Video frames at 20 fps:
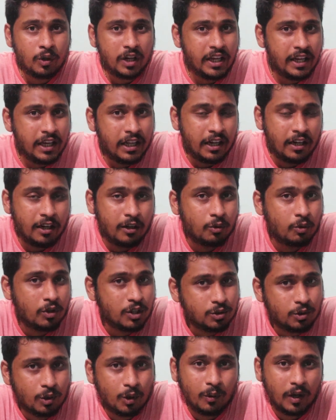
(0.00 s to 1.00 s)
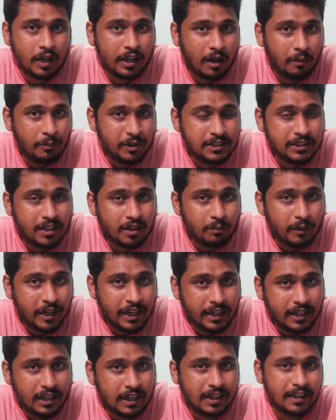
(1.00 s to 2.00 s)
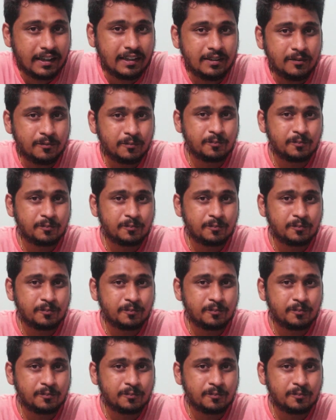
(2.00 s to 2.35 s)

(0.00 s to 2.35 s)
நுரையீரல்னு கூட சொல்லுவாங்க அமேசான் மழைக்காடை